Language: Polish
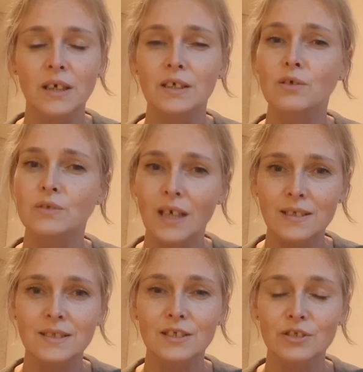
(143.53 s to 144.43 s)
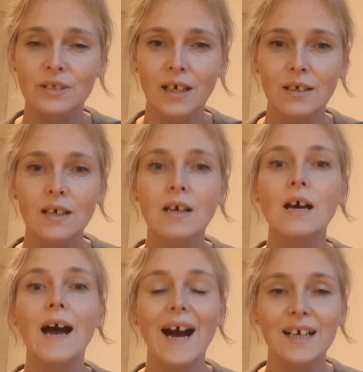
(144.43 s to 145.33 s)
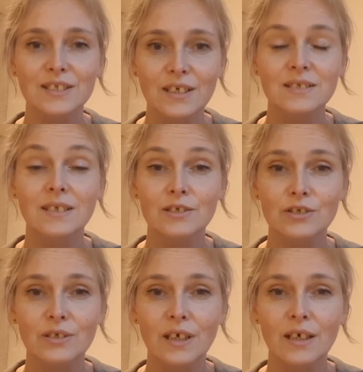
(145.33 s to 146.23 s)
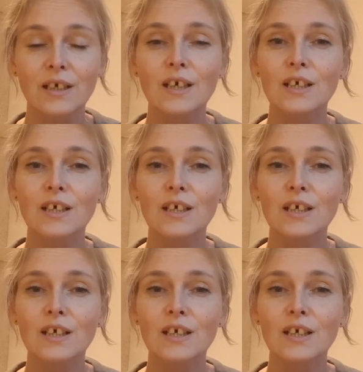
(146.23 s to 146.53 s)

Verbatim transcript: Jego tak znaczy tak, a nie znaczy nie.